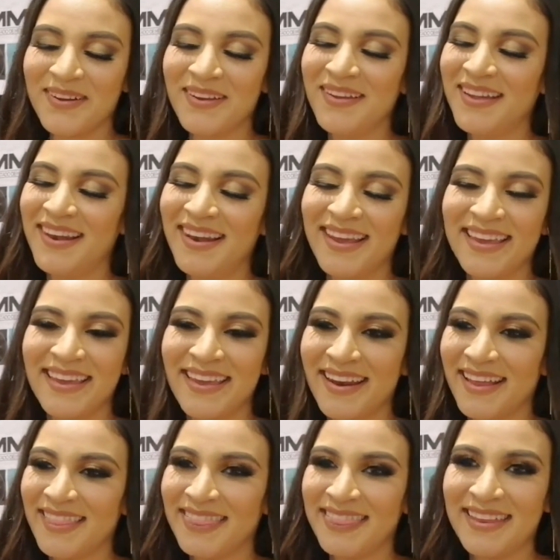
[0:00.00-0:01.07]
puedo elegir
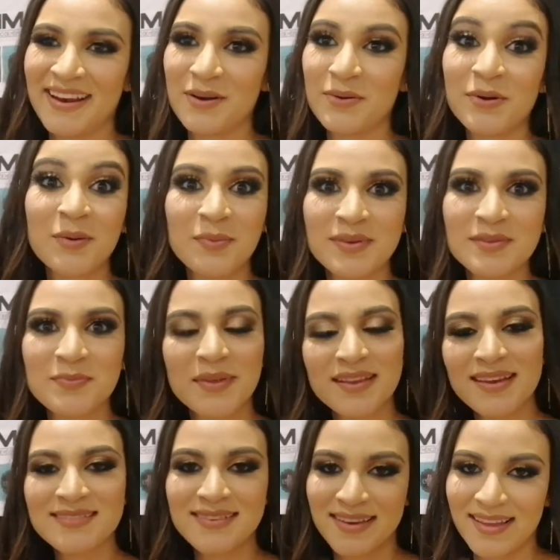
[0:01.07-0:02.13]
entre alguno, pues
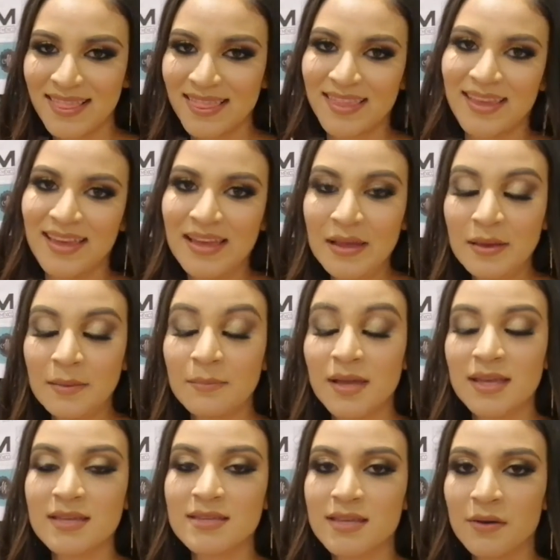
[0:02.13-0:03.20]
podría ser el de
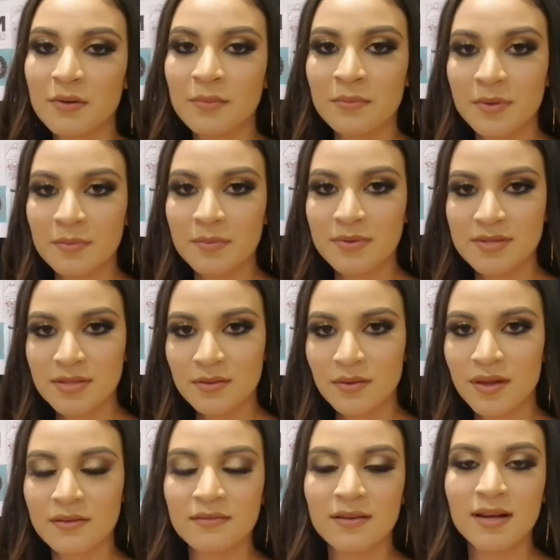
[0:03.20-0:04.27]
Belleza con propósito,
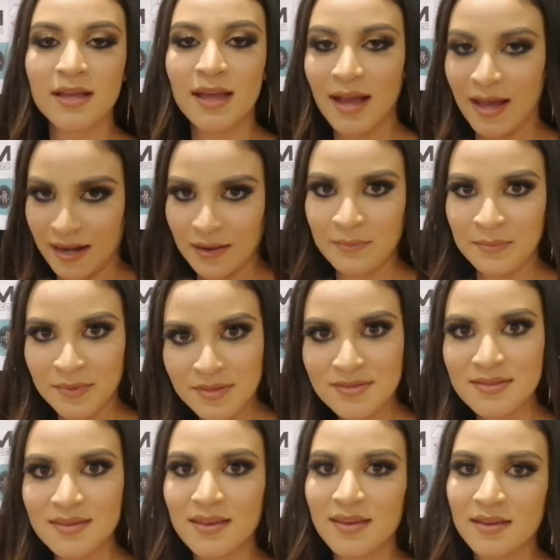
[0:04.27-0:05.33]
que fue el que ganamos.
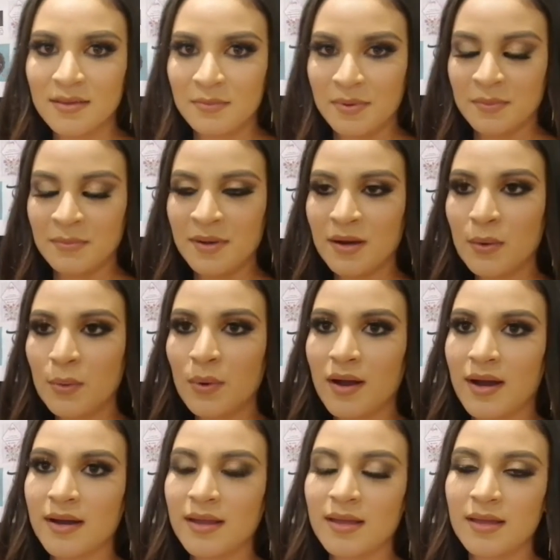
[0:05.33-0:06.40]
En primer
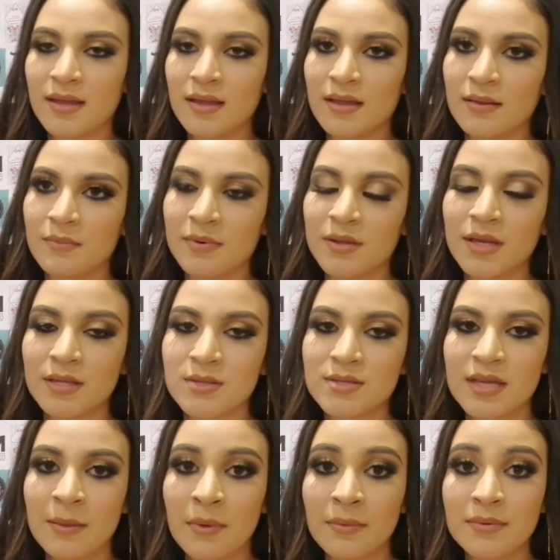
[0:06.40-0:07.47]
lugar, el proyecto
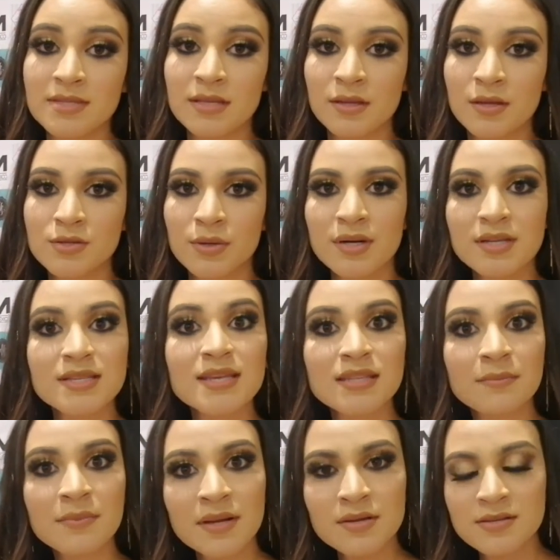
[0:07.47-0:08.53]
se llama Vistiendo Sonrisas.
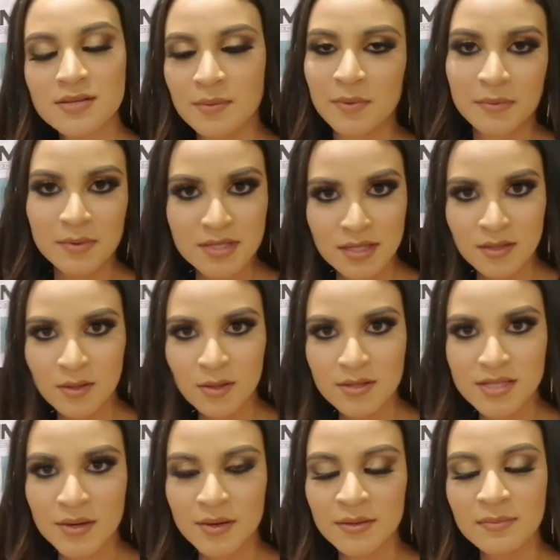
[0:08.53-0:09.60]
También los, aprovechando, los quiero